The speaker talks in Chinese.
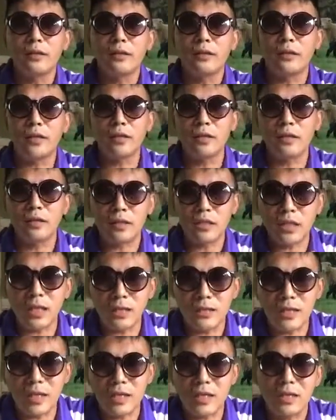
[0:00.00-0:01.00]
这个
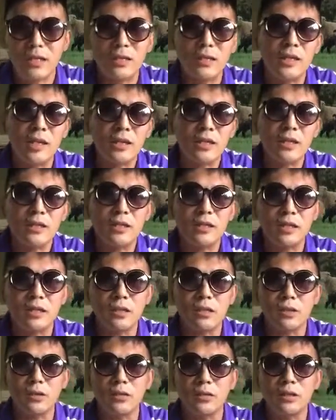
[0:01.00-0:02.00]
现在也是这样的，你
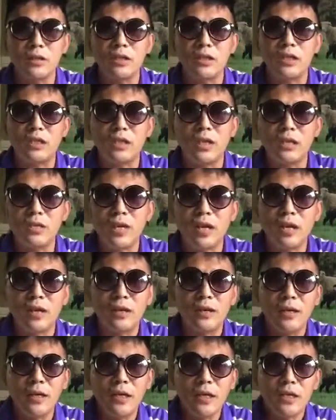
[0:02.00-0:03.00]
政治斗争，你现
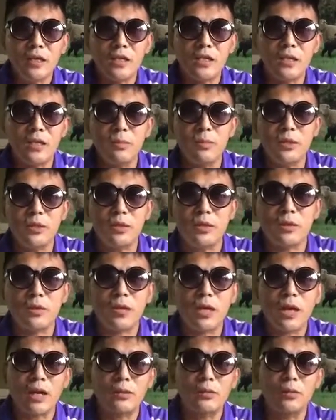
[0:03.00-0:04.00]
在习近平
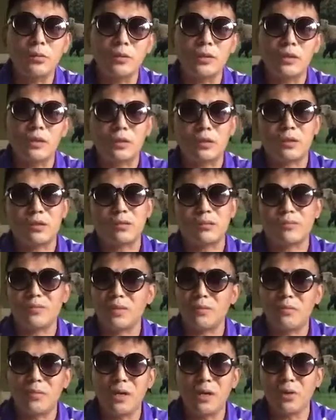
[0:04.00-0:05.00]
手下用的
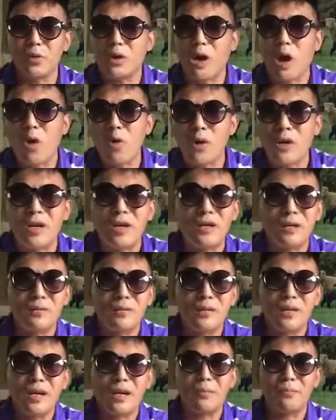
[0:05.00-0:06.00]
就没有高
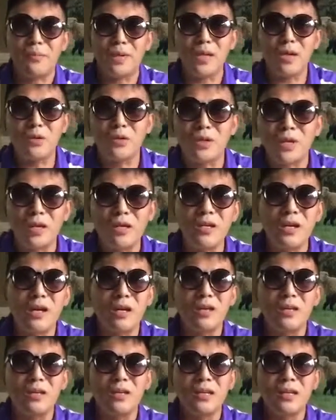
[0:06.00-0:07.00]
人啊，没有能
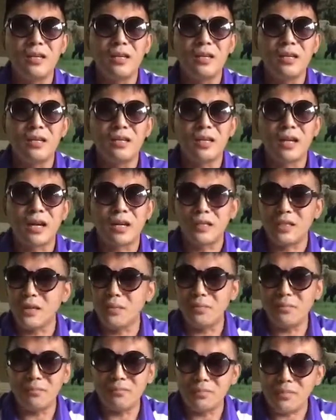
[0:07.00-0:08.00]
人啊，
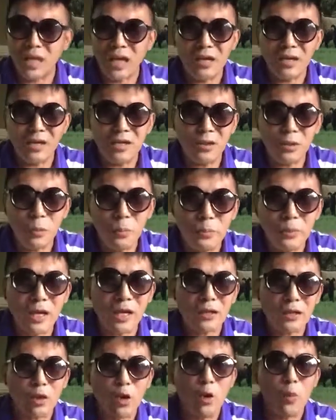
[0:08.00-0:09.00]
也能人都不
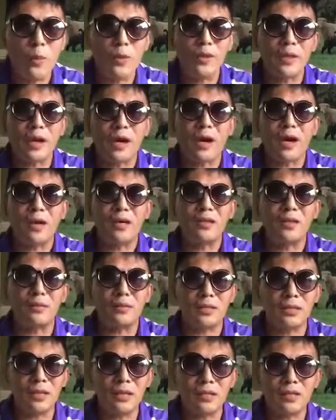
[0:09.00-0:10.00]
敢投奔他。那
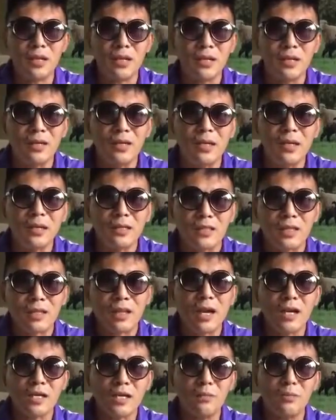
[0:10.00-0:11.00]
么现在在
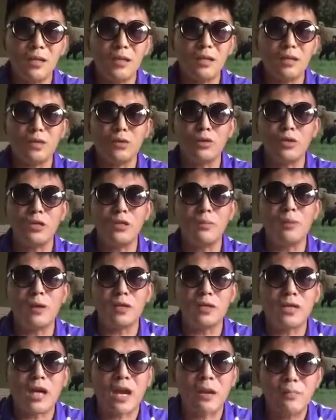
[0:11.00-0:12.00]
他身边的都是一
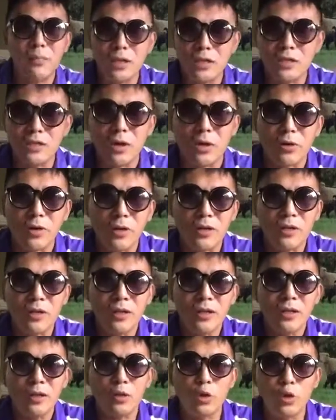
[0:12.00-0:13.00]
帮谄媚小人，
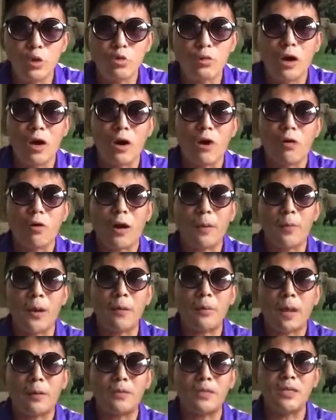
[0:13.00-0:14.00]
都说好话
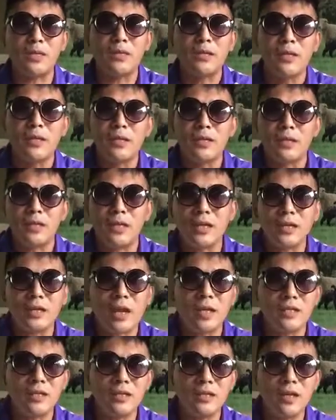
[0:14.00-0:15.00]
拍马屁。你看
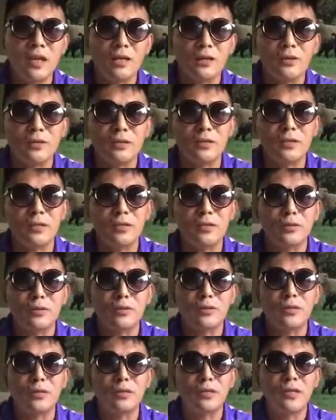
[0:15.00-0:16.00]
大街上就是那
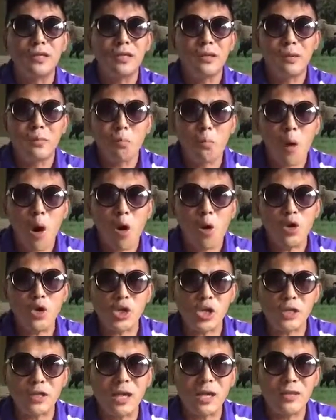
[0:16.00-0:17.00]
种毛
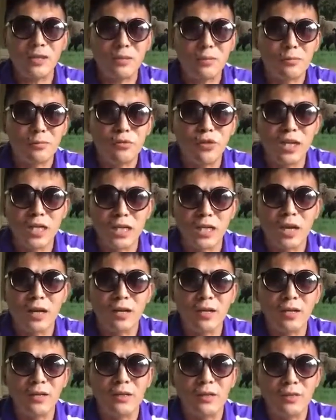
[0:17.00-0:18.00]
时代那种非
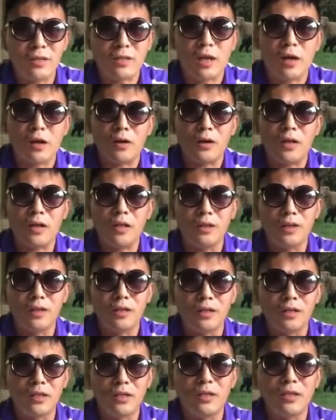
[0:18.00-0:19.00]
常令人讨厌的
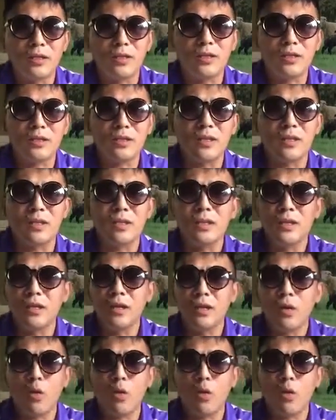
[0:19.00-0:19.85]
那些那些。